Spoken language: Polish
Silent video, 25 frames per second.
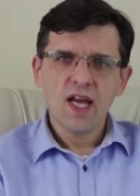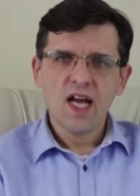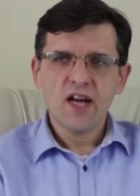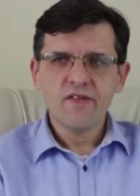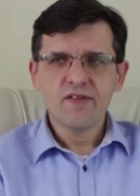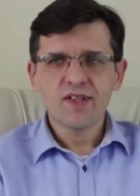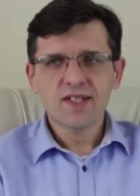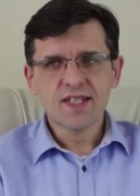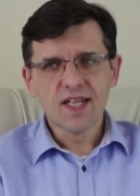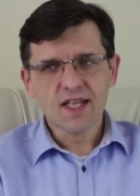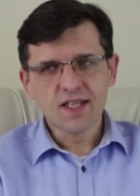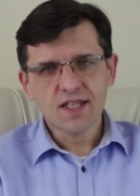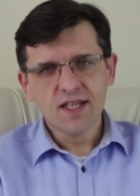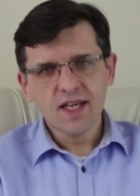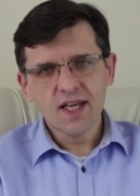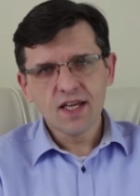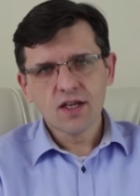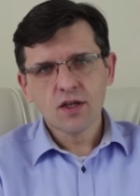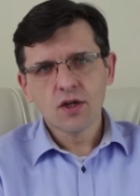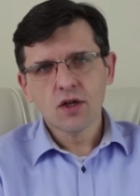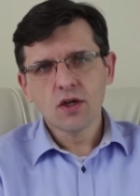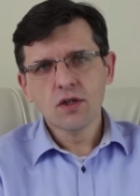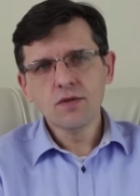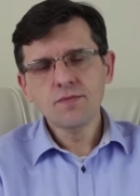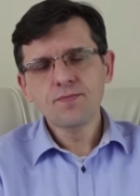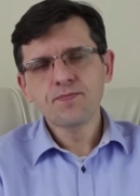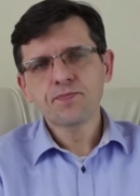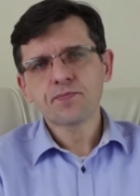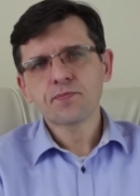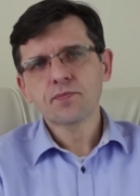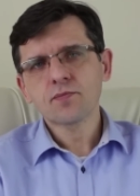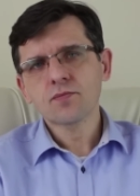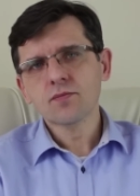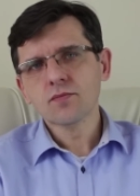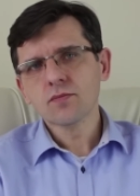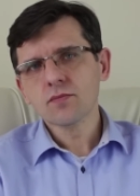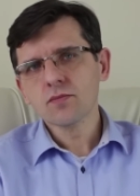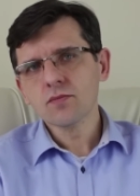A więc takiego,
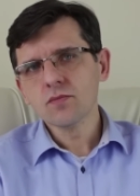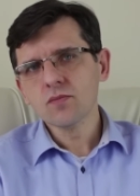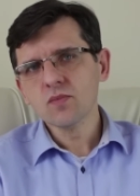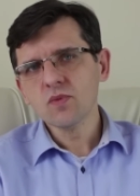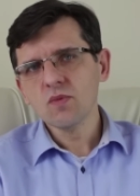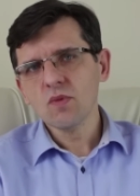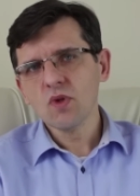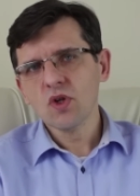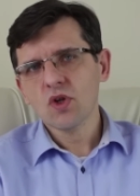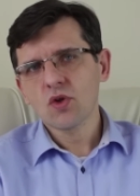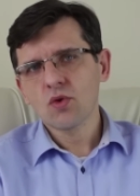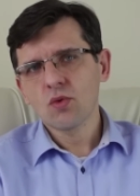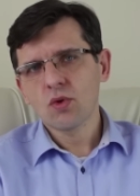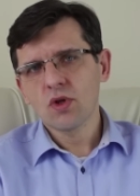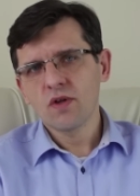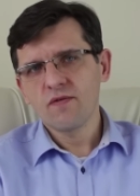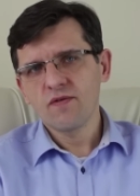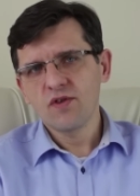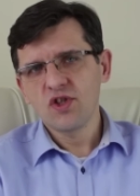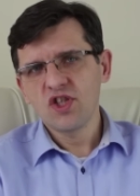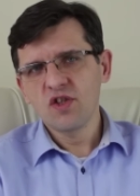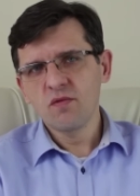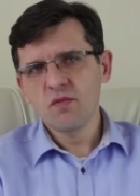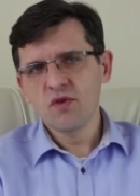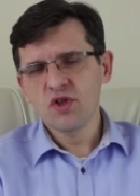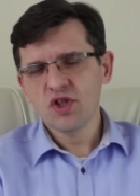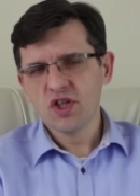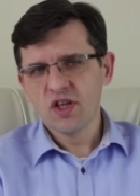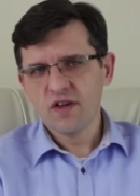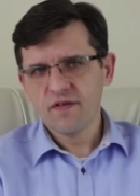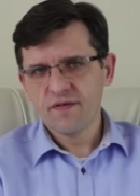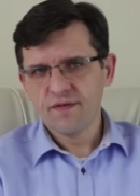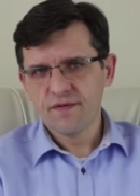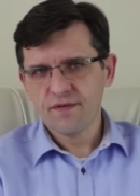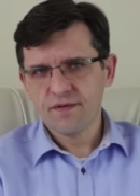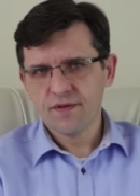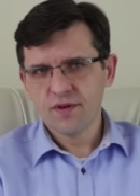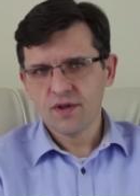który widzimy, że
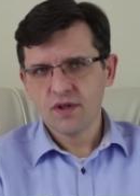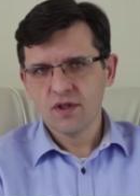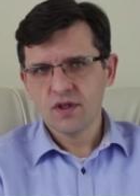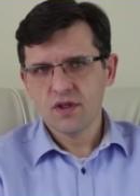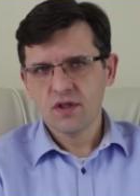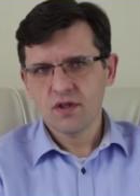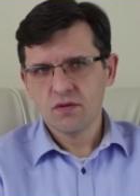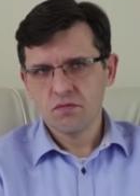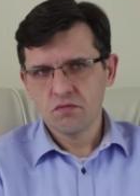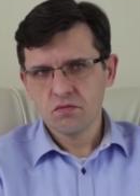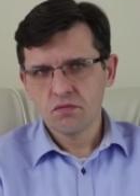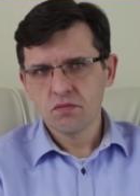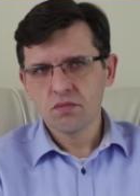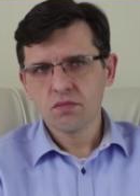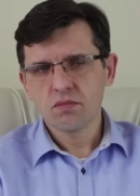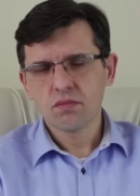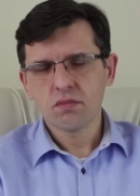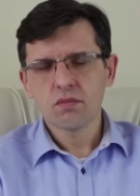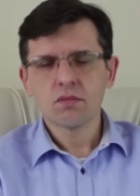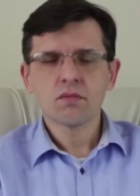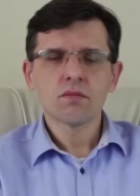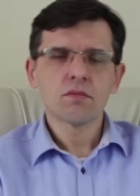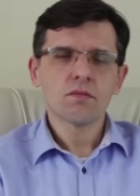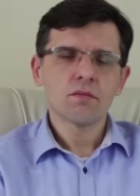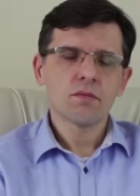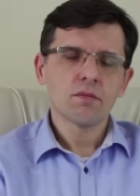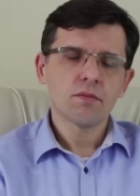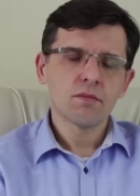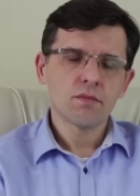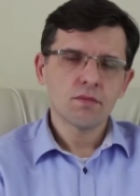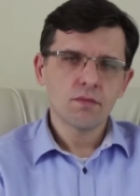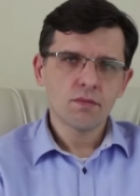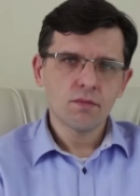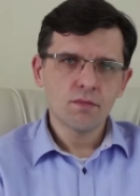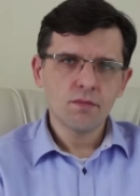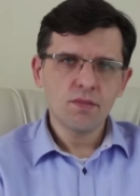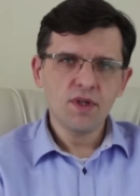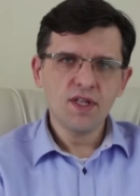w y,
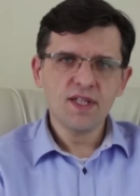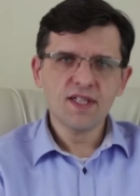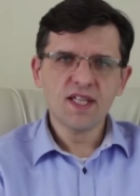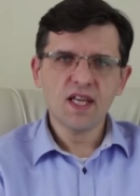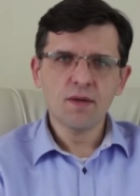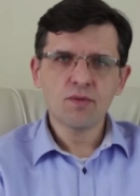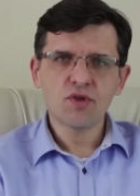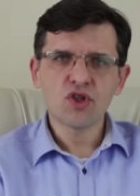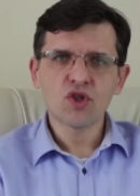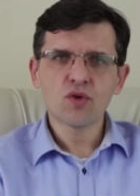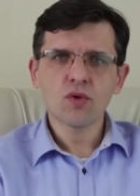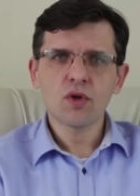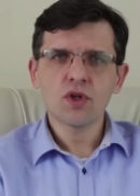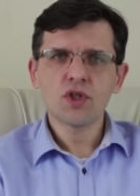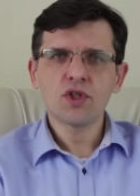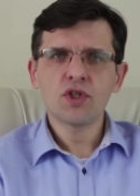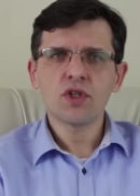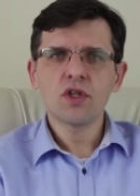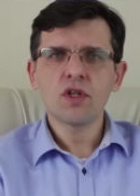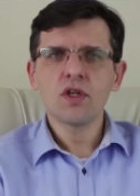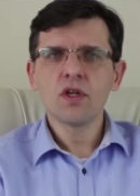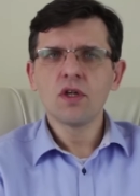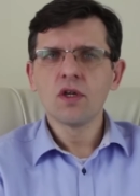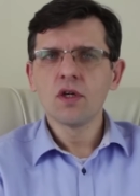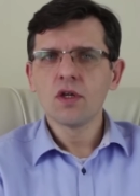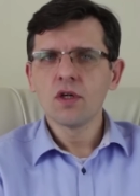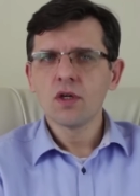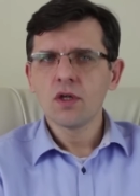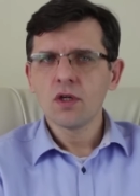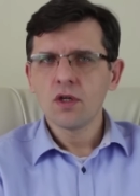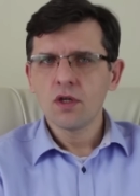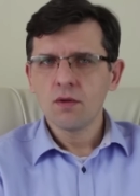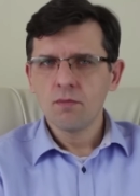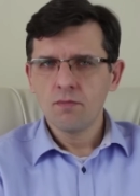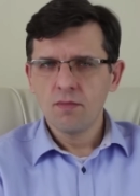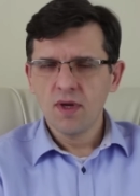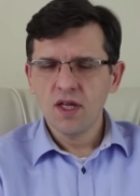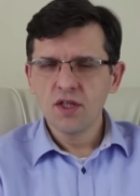bliskiej przyszłości
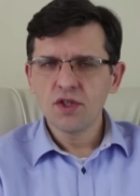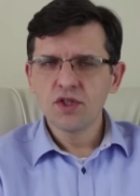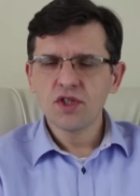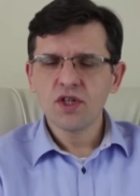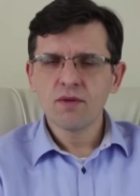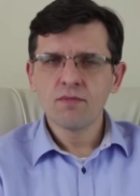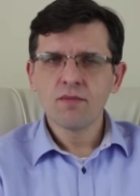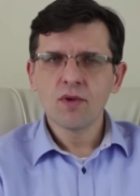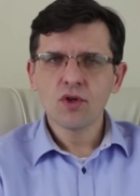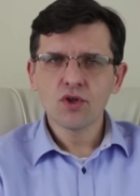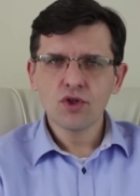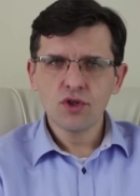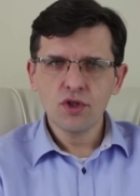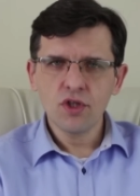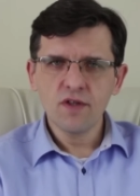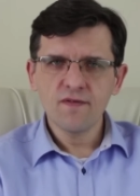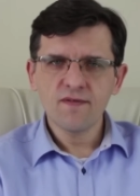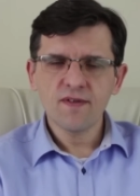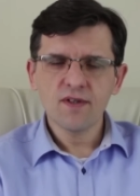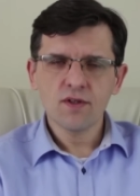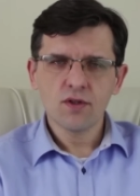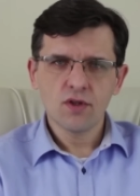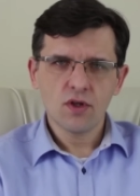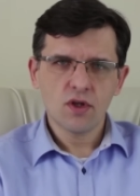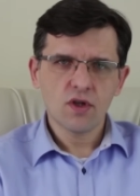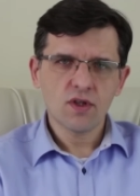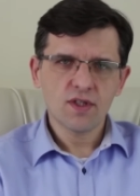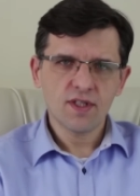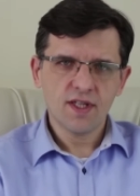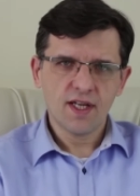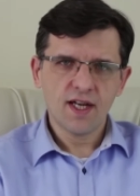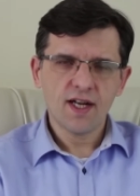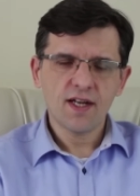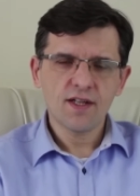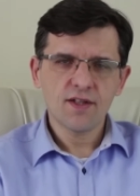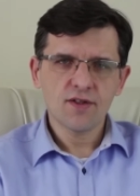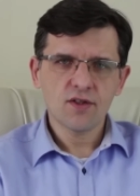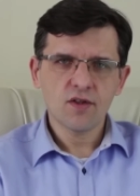będzie możliwy do
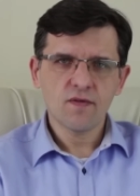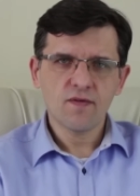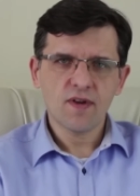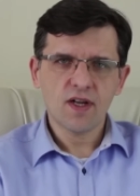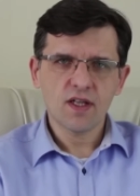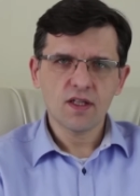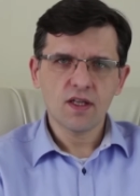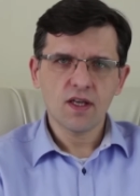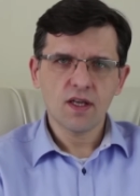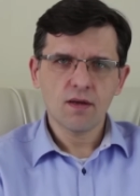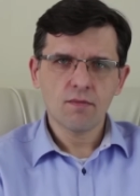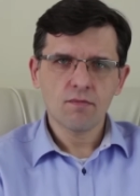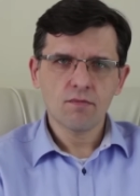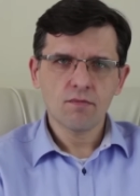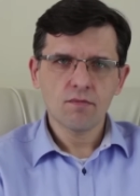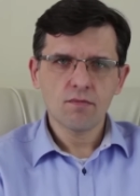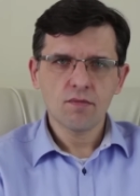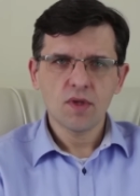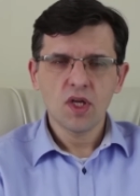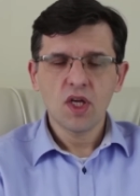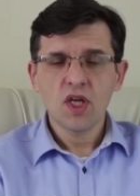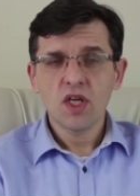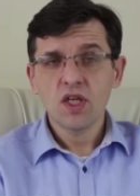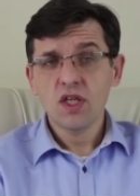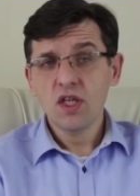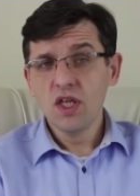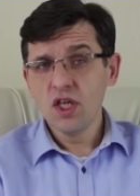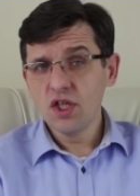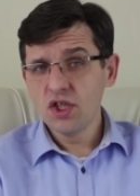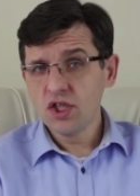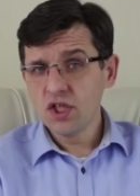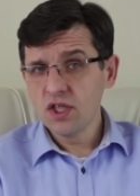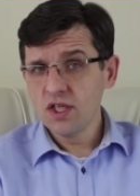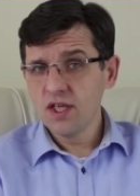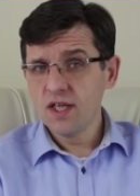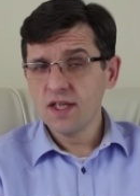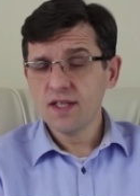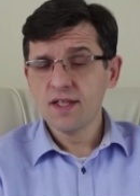zrealizowania
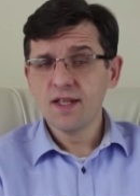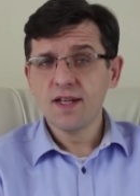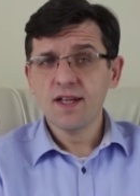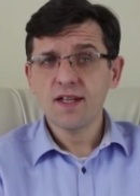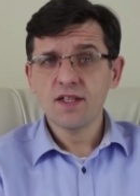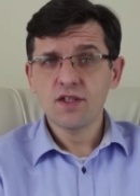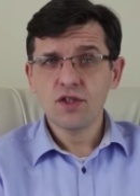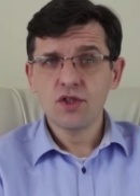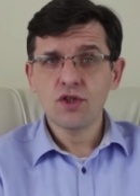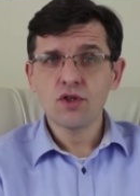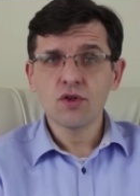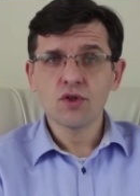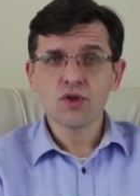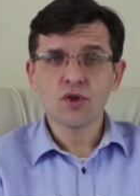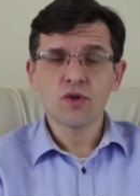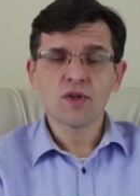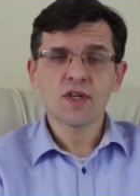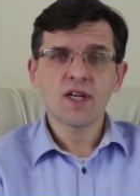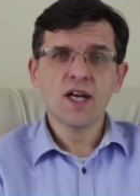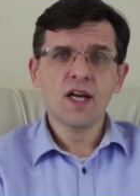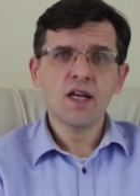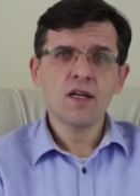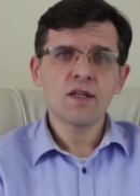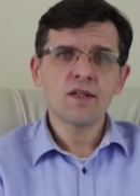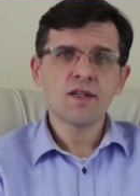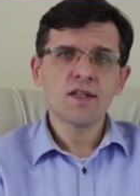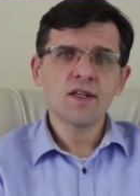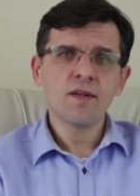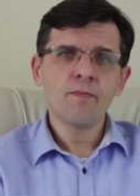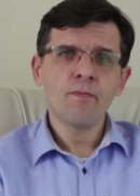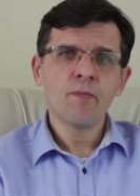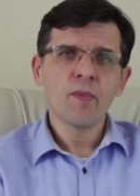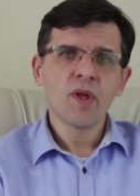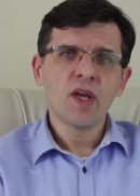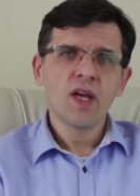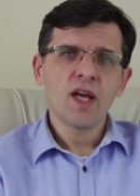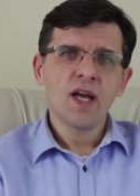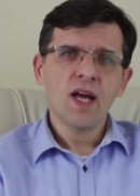jeszcze nie jest dla nas dzisiaj osiągalny,
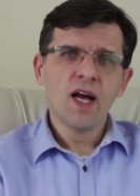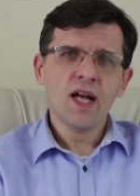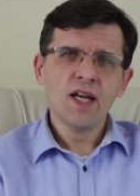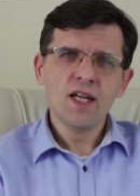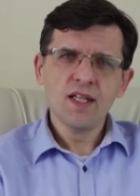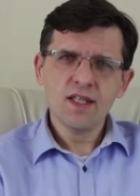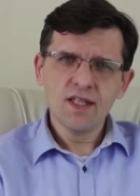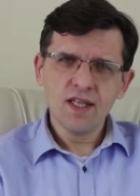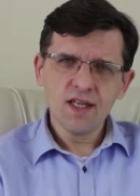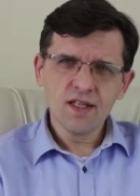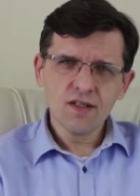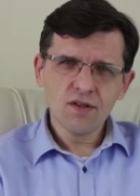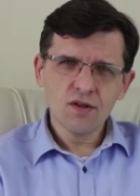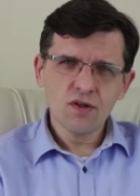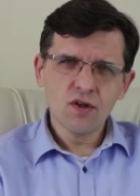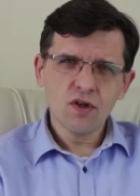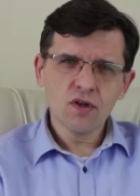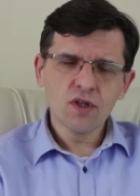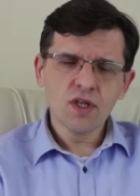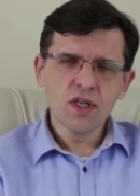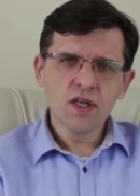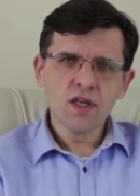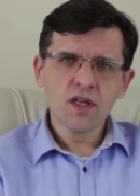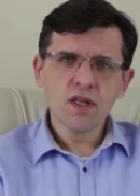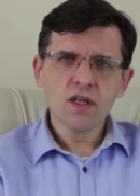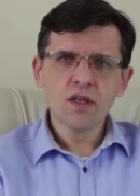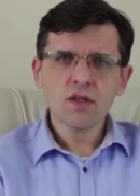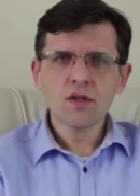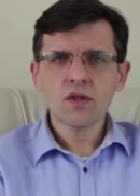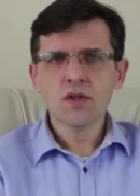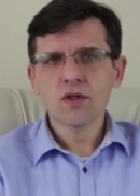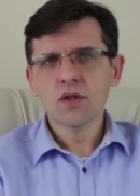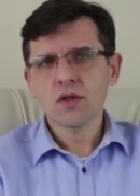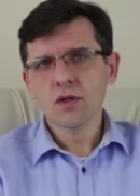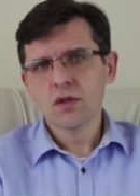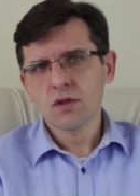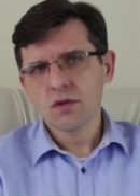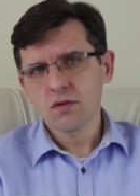ale technologie,
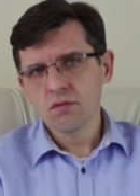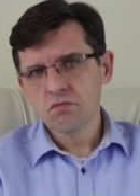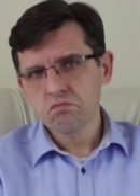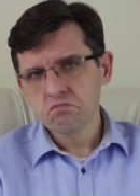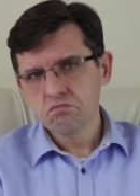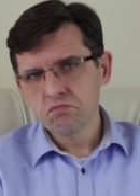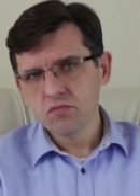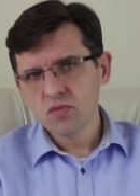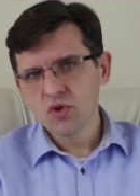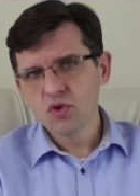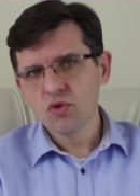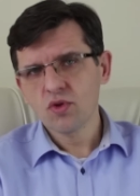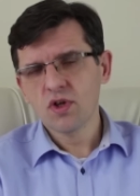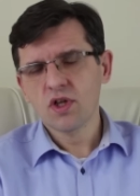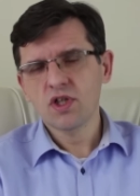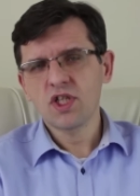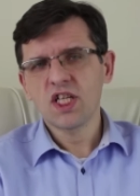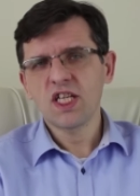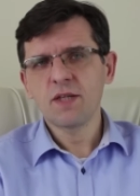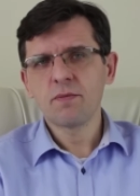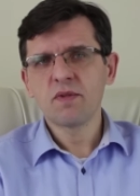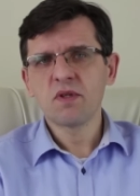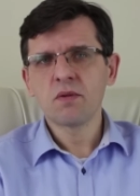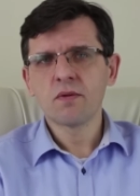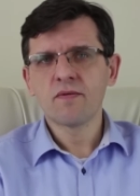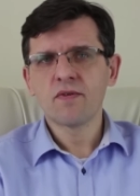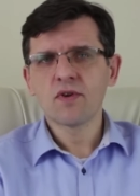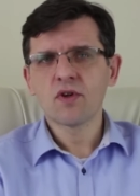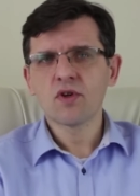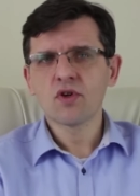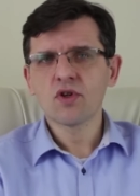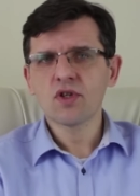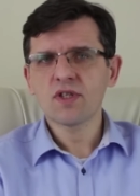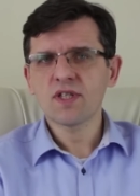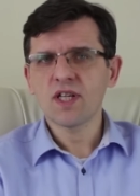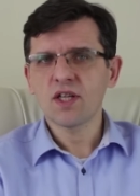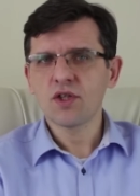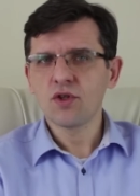które chcielibyśmy
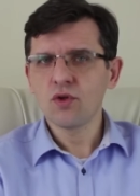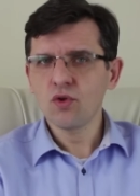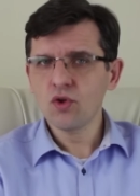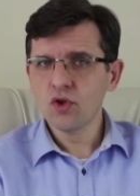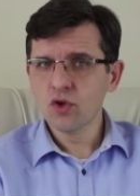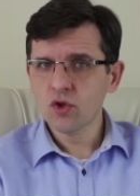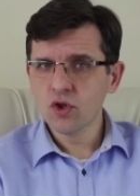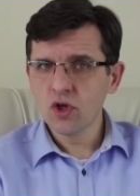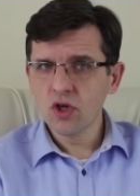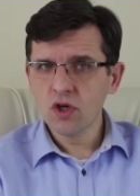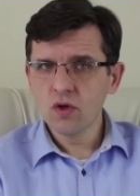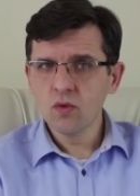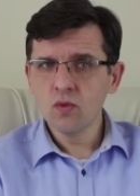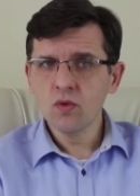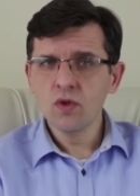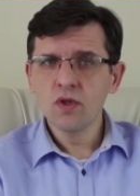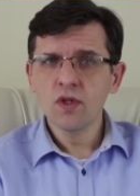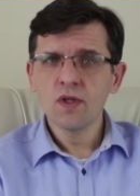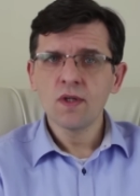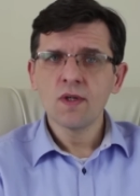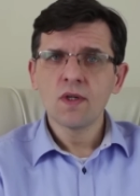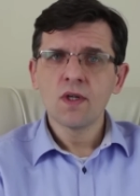wykorzystać, już są.